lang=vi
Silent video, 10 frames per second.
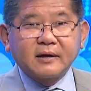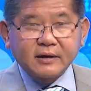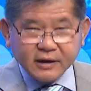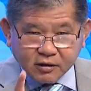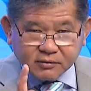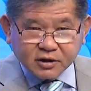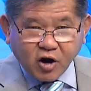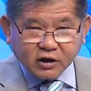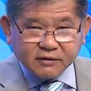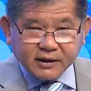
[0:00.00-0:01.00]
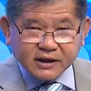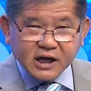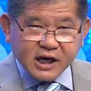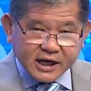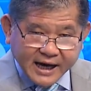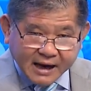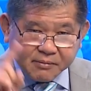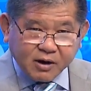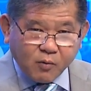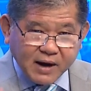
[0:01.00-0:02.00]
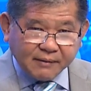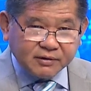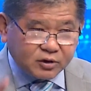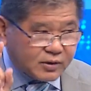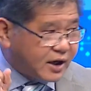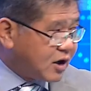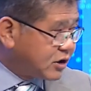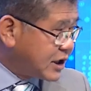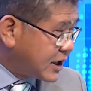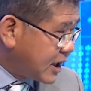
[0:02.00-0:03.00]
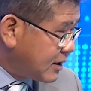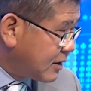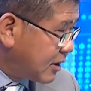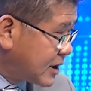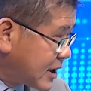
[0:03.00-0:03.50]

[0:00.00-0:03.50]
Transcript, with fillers: nếu chúng ta chọn như vậy thì người khác mà cũng làm như vậy chúng ta đừng có chỉ trích có chỉ